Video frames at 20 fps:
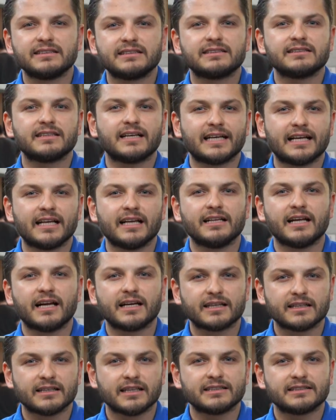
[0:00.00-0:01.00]
dışından gelen
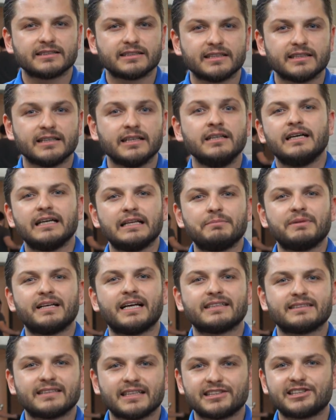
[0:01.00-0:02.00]
arkadaşlara hani
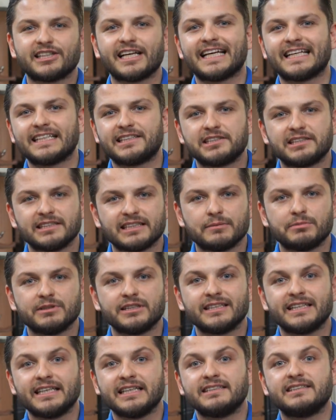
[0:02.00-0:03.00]
biraz daha şehir içinde bir
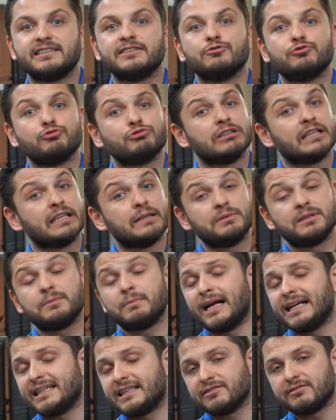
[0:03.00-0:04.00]
gezi uygulanabilir.
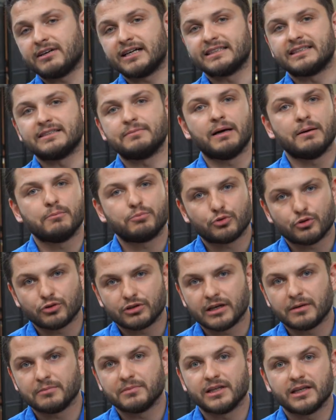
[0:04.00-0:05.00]
Belki vardır ben
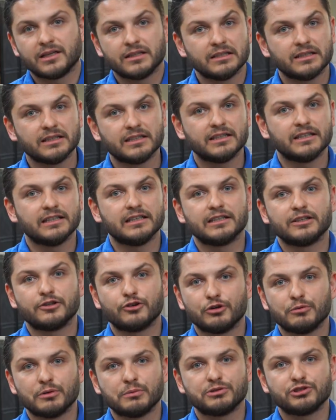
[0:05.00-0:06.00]
programda
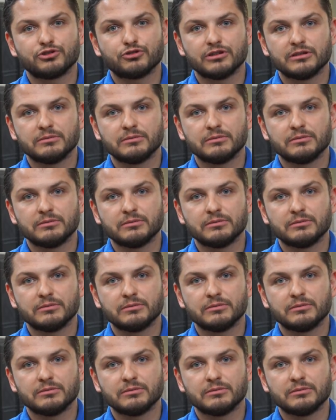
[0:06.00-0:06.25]
görmemiş de